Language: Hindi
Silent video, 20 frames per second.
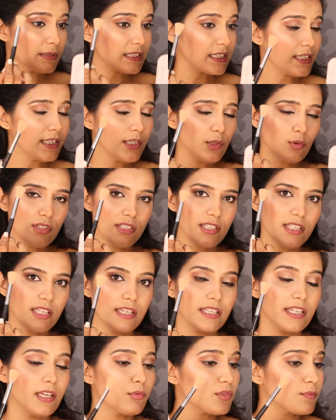पता नहीं क्यों ये
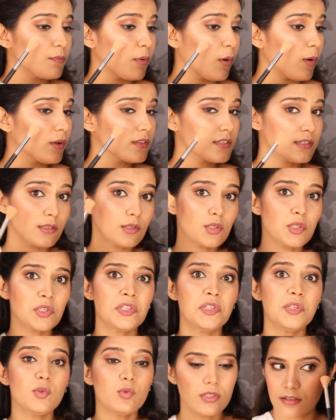एरिया मुझे बहुत ज़्यादा
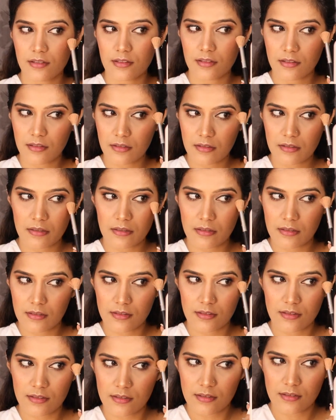क्यूट लगता है
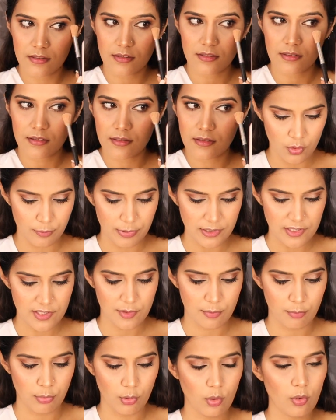बहुत ही ज़्यादा
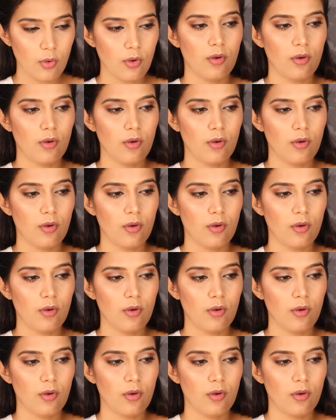क्यूपिट्स बो